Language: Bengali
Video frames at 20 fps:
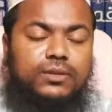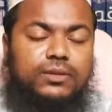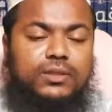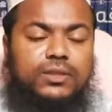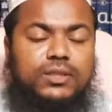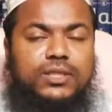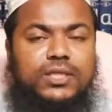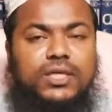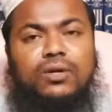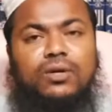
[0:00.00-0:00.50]

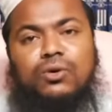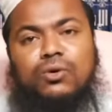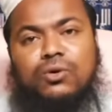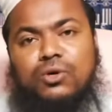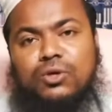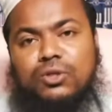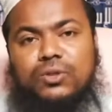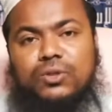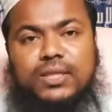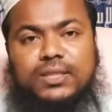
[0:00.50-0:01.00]
সেটা
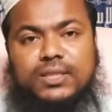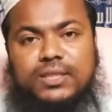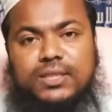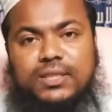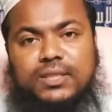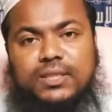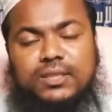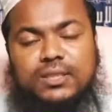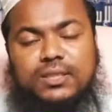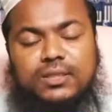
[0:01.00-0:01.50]
অক্ষত আছে
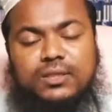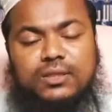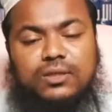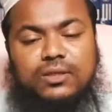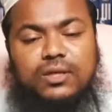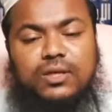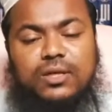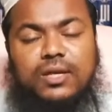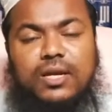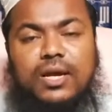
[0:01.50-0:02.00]

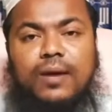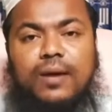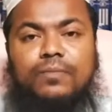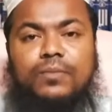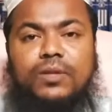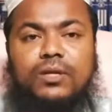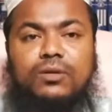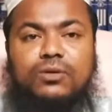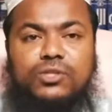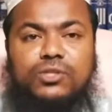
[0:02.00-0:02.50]

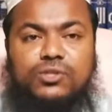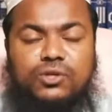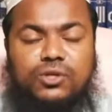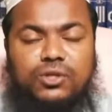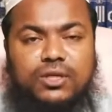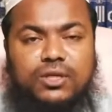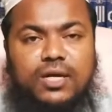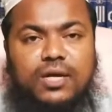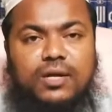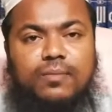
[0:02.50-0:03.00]
আপনার ওই
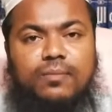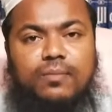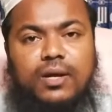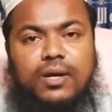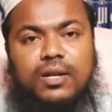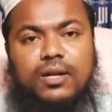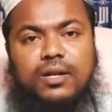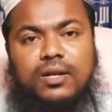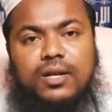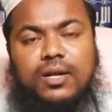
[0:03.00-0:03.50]
সদকার
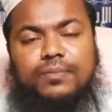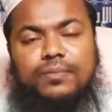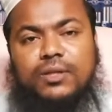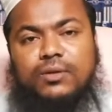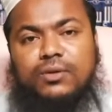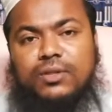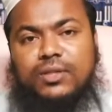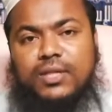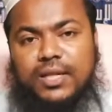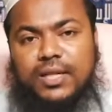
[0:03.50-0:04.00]
মাল আপনার
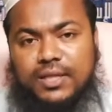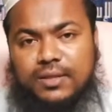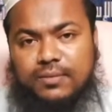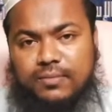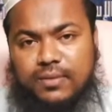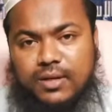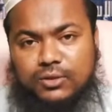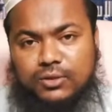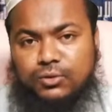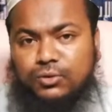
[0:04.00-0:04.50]
ওই দানের
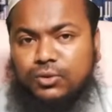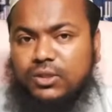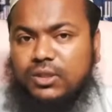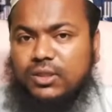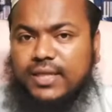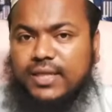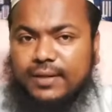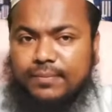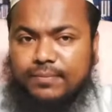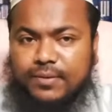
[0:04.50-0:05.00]
মাল যতদিন
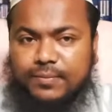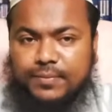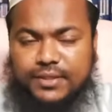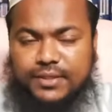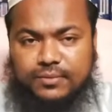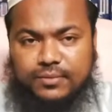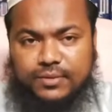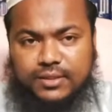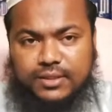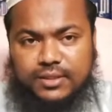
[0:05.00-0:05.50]
থাকবে
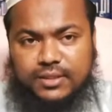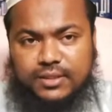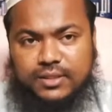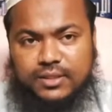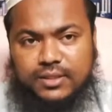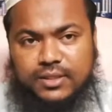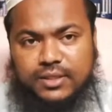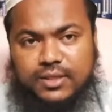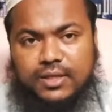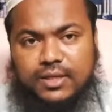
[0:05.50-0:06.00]
পৃথিবীতে
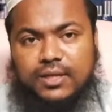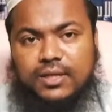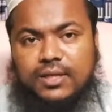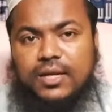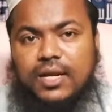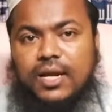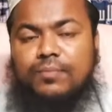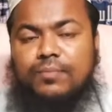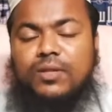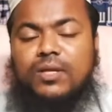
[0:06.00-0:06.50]

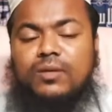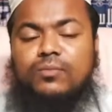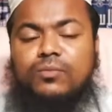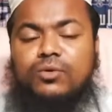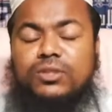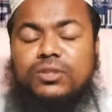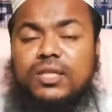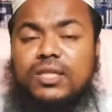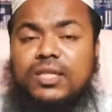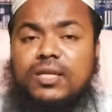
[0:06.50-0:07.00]
আপনার
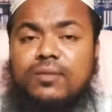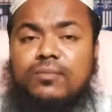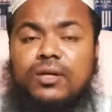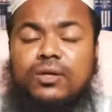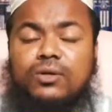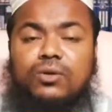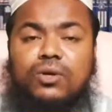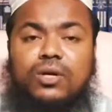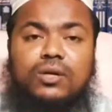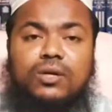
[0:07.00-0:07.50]
মসজিদ নির্মাণ
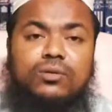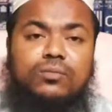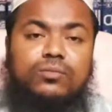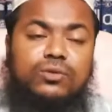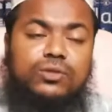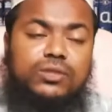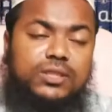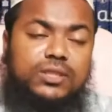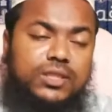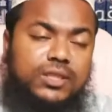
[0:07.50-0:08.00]
করলে ওই
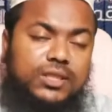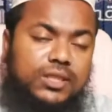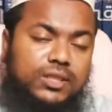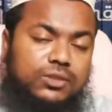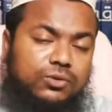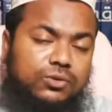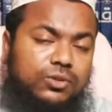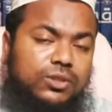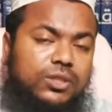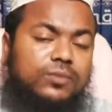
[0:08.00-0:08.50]
মসজিদে
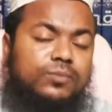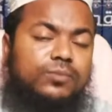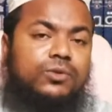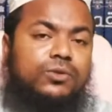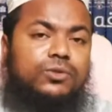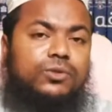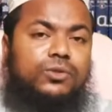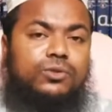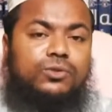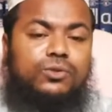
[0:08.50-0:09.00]
যতদিন
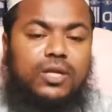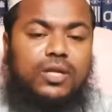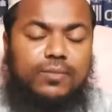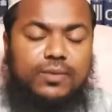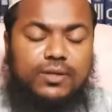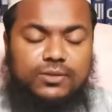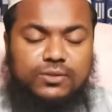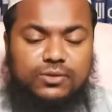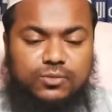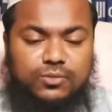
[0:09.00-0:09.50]
পর্যন্ত
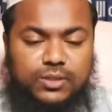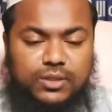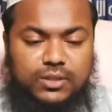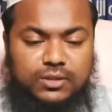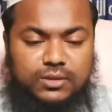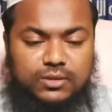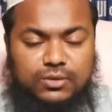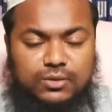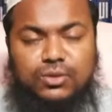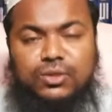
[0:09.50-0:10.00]
নামাজ হবে
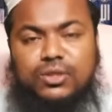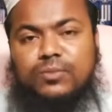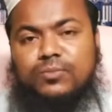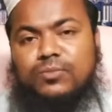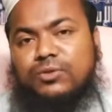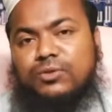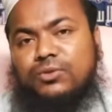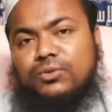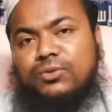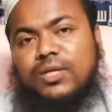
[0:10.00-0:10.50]
ততদিন
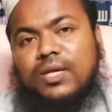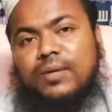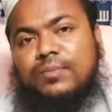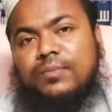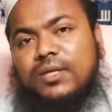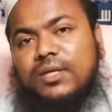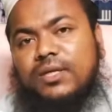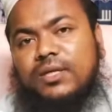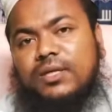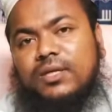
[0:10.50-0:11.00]
পর্যন্ত
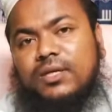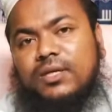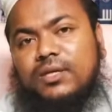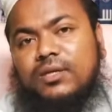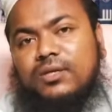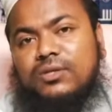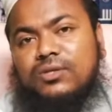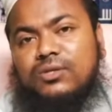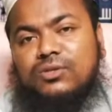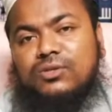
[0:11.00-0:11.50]
আপনি
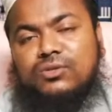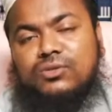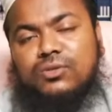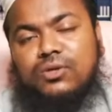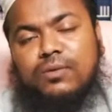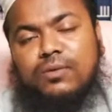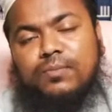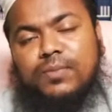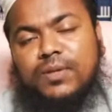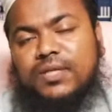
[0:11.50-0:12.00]

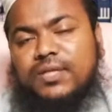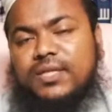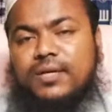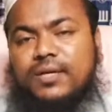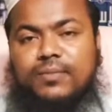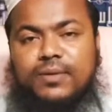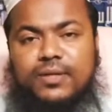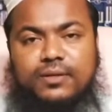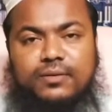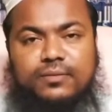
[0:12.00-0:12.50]
সব পেতে
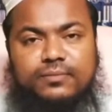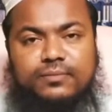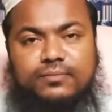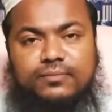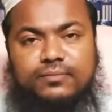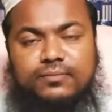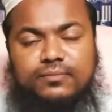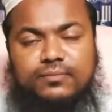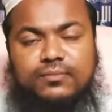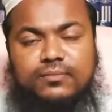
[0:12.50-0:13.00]
থাকবেন
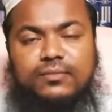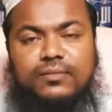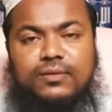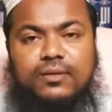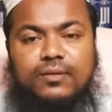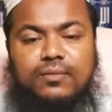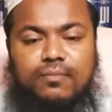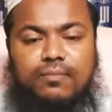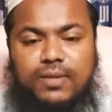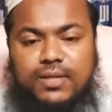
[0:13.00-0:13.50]

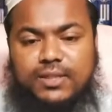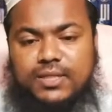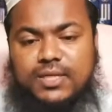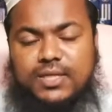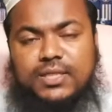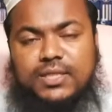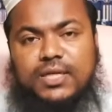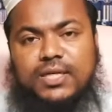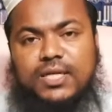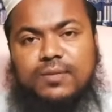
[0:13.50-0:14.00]

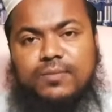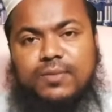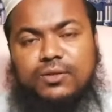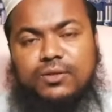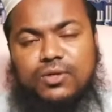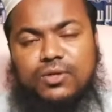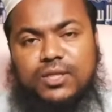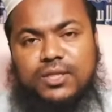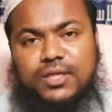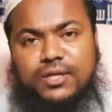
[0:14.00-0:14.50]
মাদ্রাসা নির্মাণ
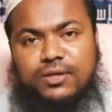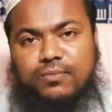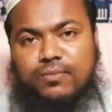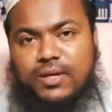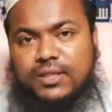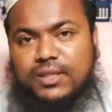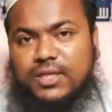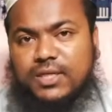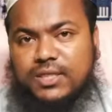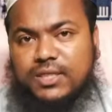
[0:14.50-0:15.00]
করে দিলে ওই
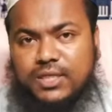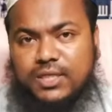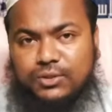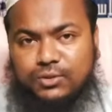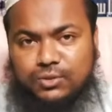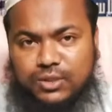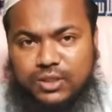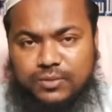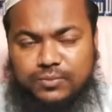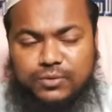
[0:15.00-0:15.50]
মাদ্রাসা
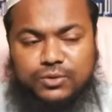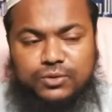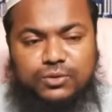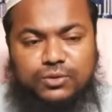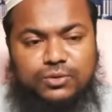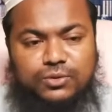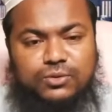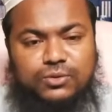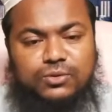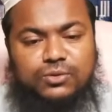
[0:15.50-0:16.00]
যতদিন পর্যন্ত